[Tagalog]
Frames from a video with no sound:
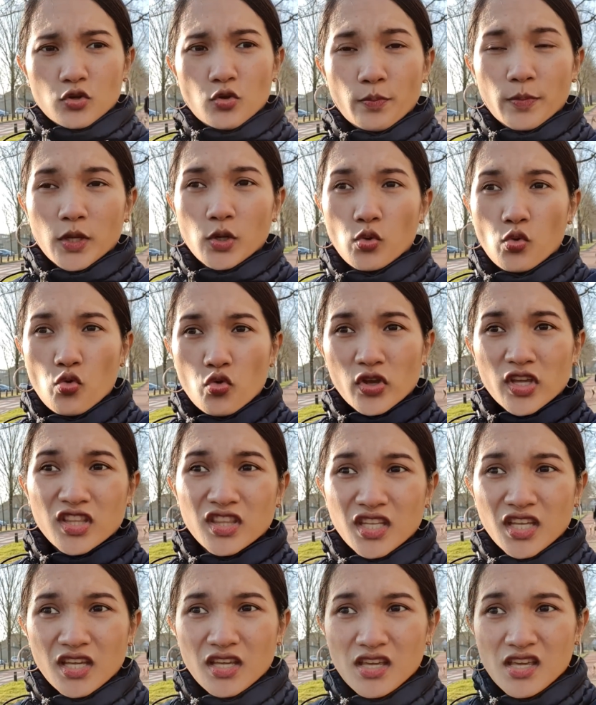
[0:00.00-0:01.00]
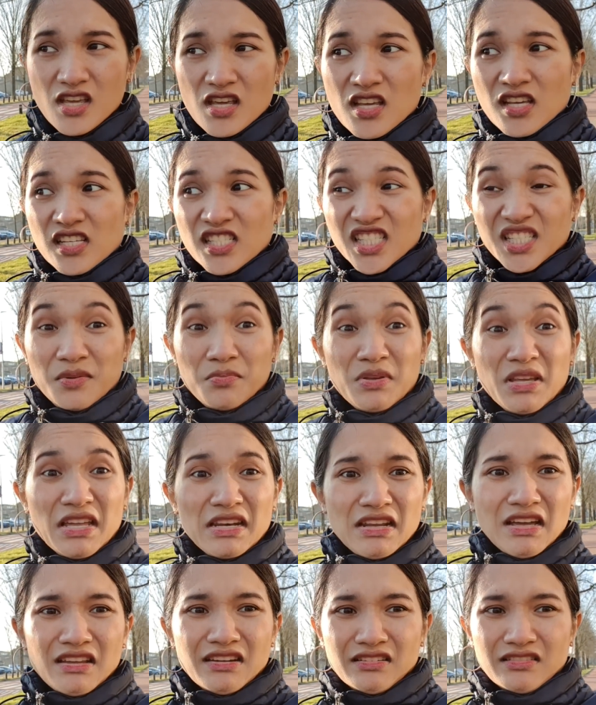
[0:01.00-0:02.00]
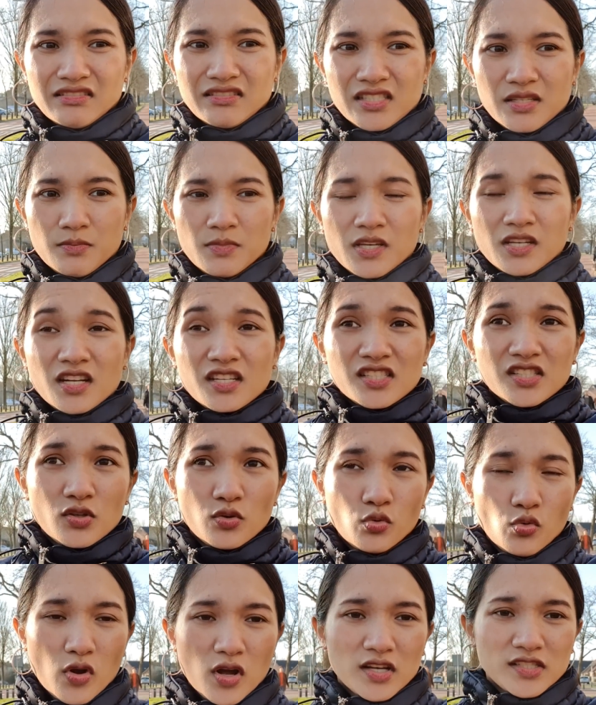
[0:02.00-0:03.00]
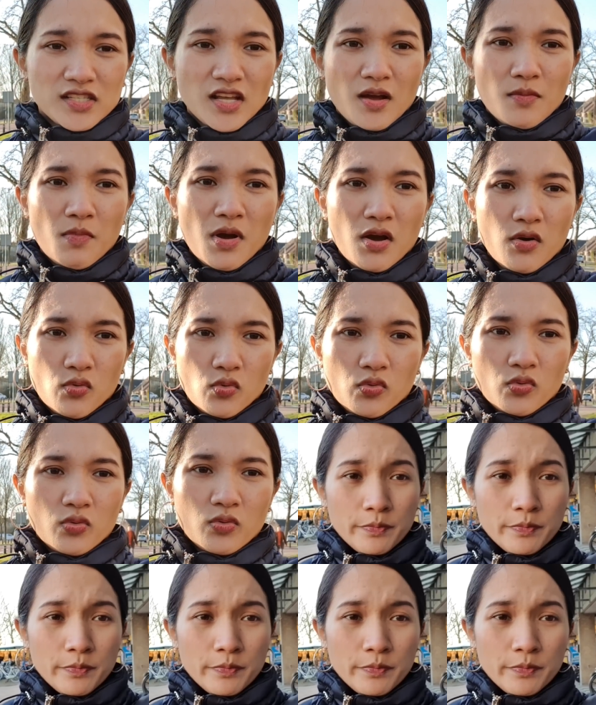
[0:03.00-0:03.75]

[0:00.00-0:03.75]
No? Pero kung hindi, si Bianan. Si Bianan siguro ang kasama ko.